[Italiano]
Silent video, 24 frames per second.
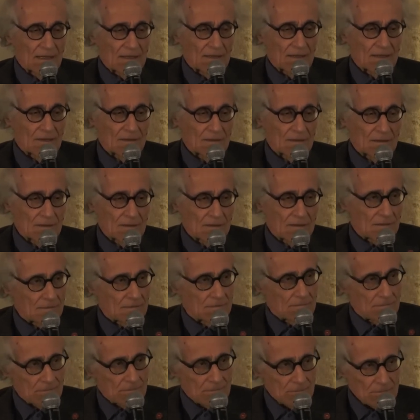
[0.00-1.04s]
eh,
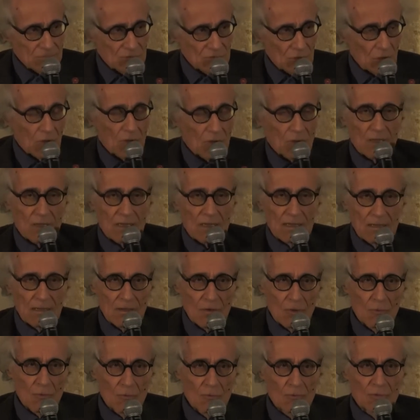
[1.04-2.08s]
torna il
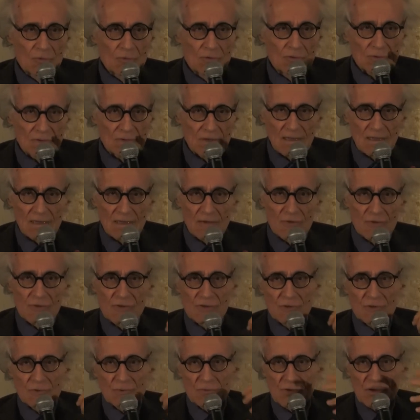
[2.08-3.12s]
culto della
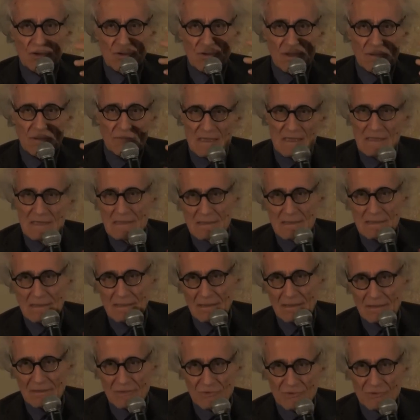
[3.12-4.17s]
costituzione
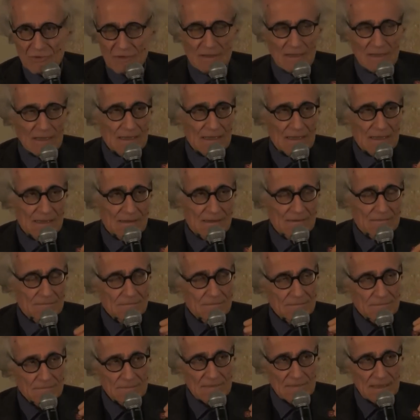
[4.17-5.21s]
mista, cioè delle,
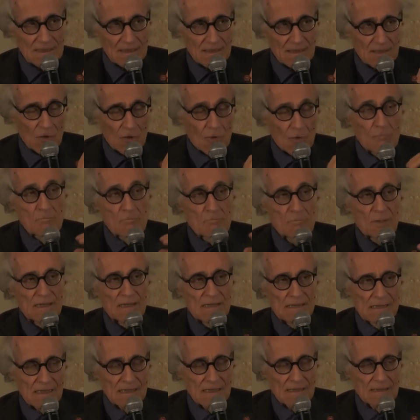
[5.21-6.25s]
della
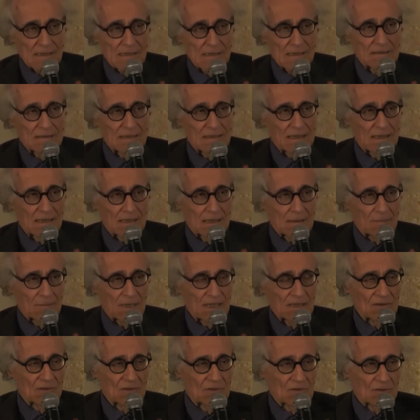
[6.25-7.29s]
compresenza
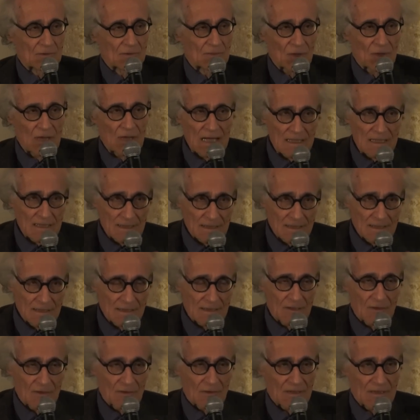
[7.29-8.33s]
dell'elemento
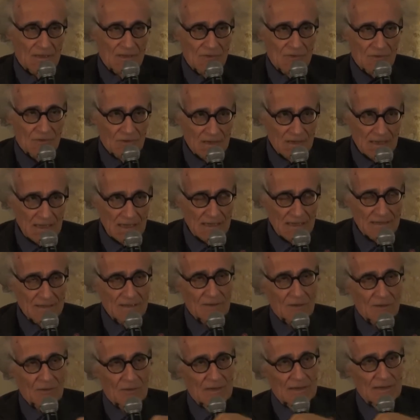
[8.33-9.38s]
monarchico,
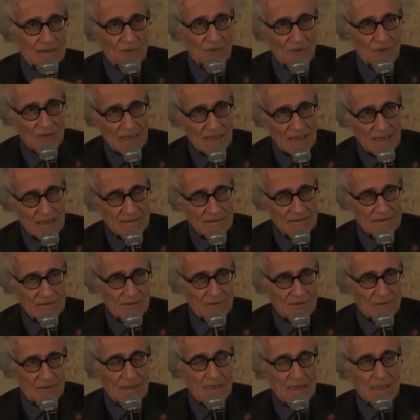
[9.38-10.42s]
aristocratico e
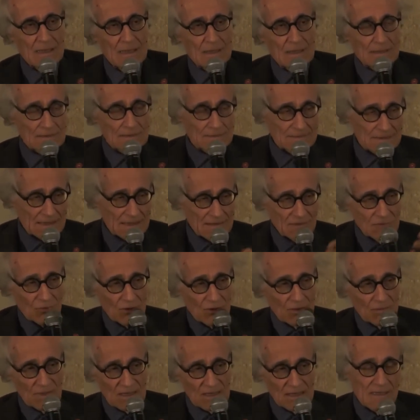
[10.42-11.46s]
democratico dentro
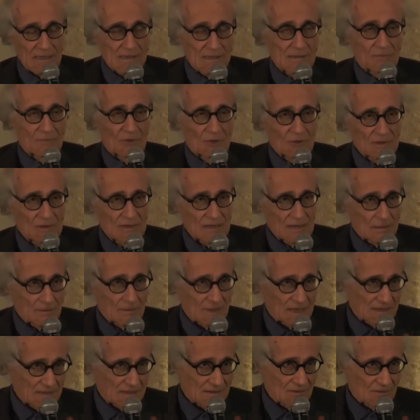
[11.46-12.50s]
il medesimo
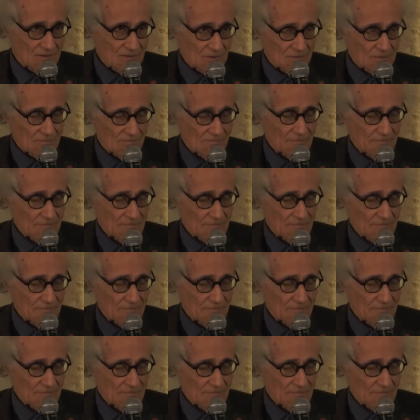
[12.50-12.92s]
ordinamento.